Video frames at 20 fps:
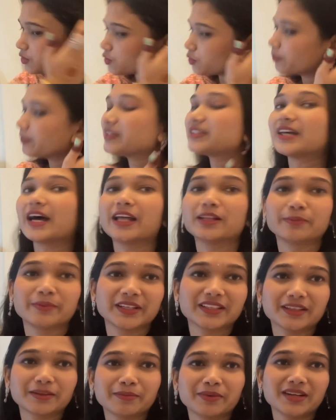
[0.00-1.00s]
सुबह सात
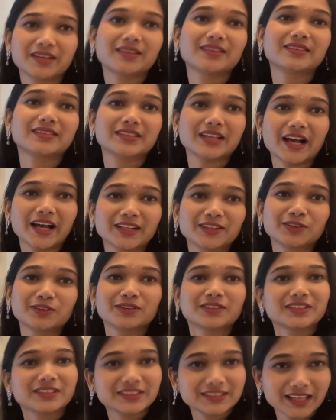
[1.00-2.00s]
बजे तक बट सात
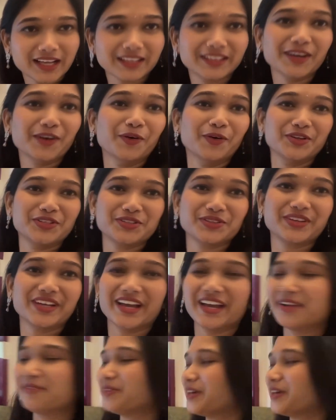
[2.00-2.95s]
से ज़्यादा हो चुका है